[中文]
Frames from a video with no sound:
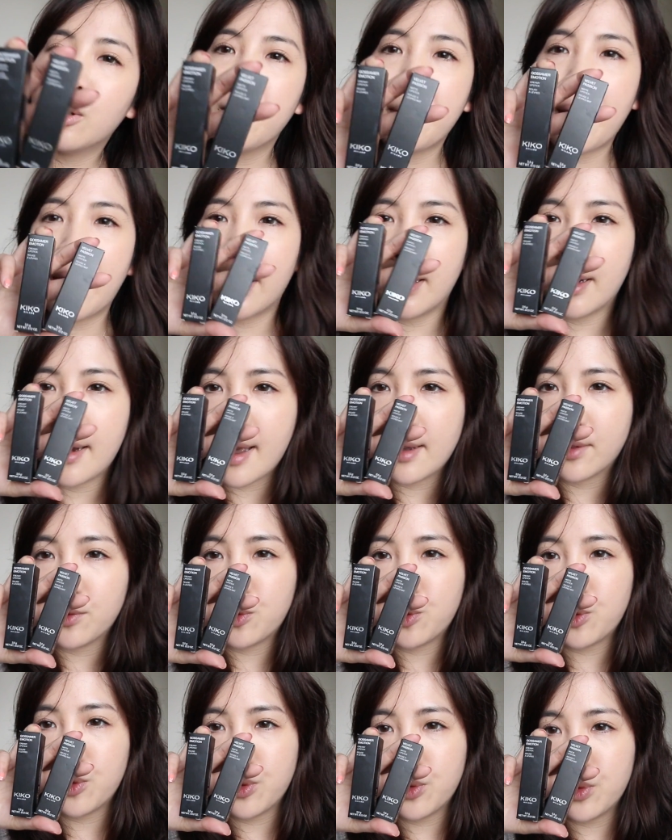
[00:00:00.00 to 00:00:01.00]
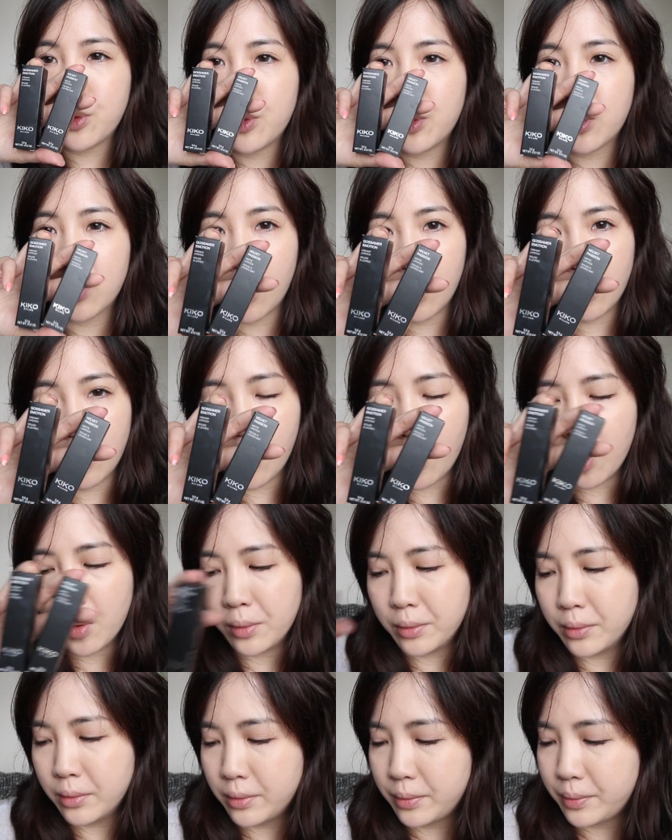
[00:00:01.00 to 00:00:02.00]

我买了两支口红，